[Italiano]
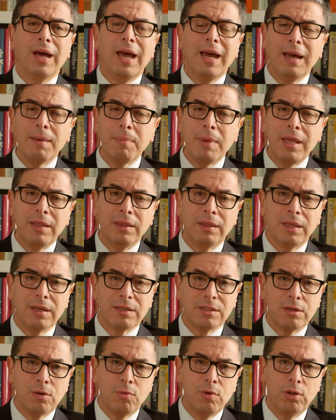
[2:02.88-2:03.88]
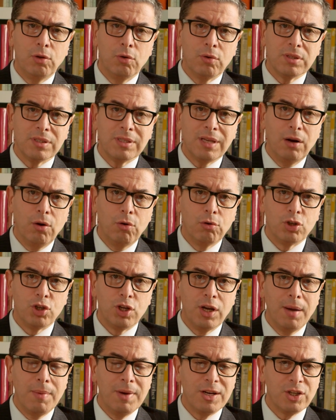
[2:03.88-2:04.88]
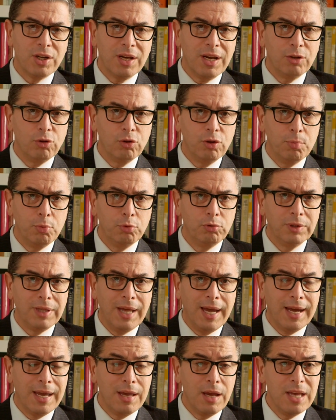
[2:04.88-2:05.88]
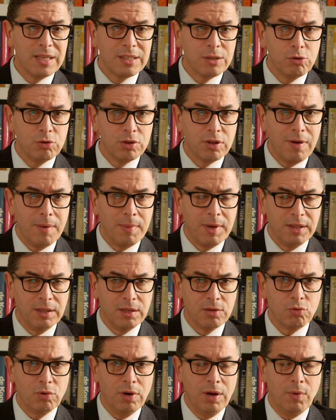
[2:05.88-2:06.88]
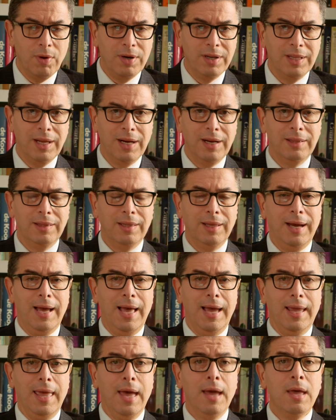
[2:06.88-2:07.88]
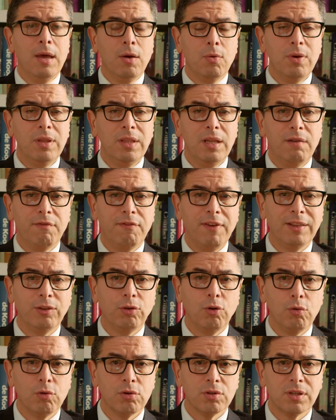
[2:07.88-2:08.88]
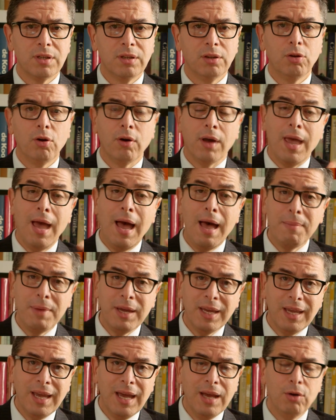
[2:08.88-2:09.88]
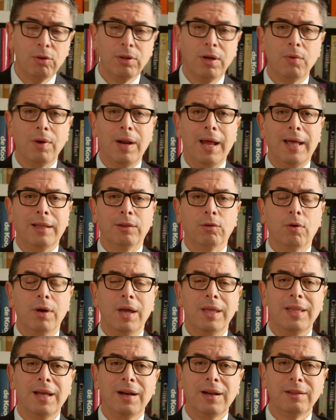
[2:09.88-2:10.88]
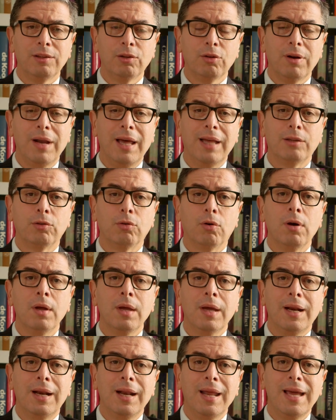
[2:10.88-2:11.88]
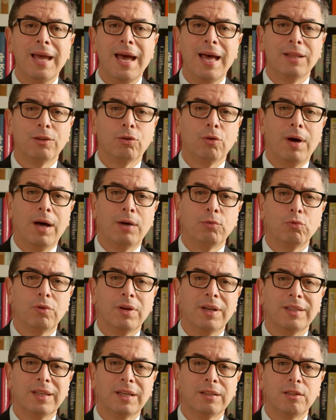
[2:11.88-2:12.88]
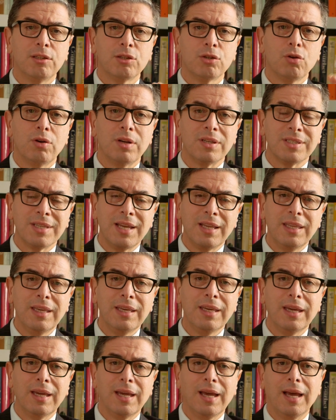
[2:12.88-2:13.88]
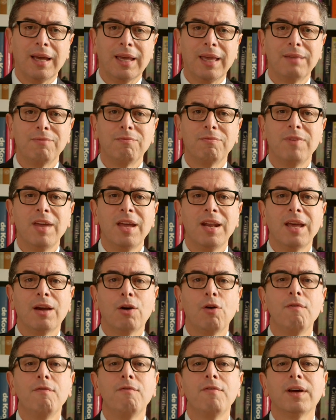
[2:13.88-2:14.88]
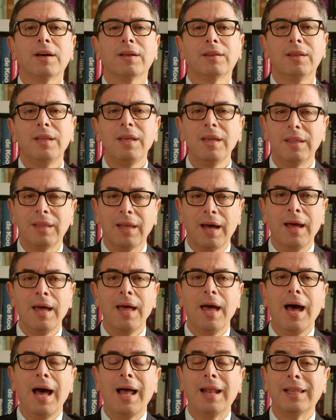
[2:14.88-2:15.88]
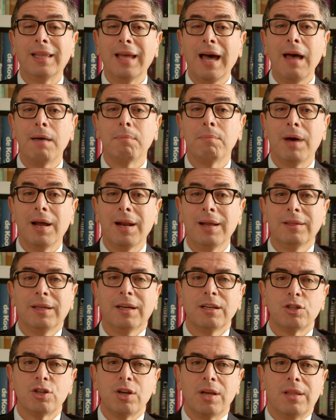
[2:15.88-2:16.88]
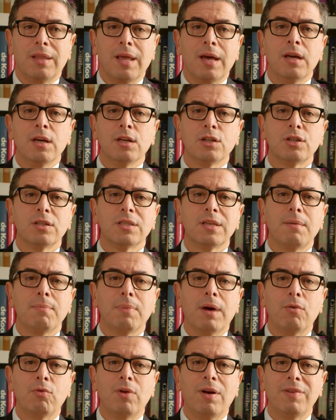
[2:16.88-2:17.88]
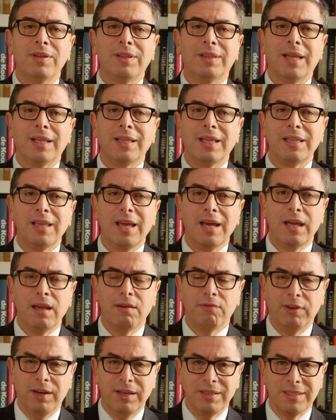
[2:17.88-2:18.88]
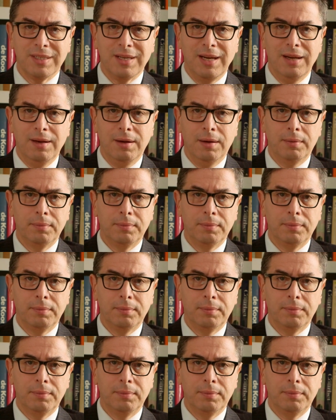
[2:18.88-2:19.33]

raramente ha seguito questa logica ma ha cercato di puntare esclusivamente sulla qualità letteraria. Quindi il fatto che uno scrittore americano da un lato e dall'altro lato legato a una tradizione satirica che viene convertita al dramma, alla tragedia, ci sembra una ventata di aria fresca.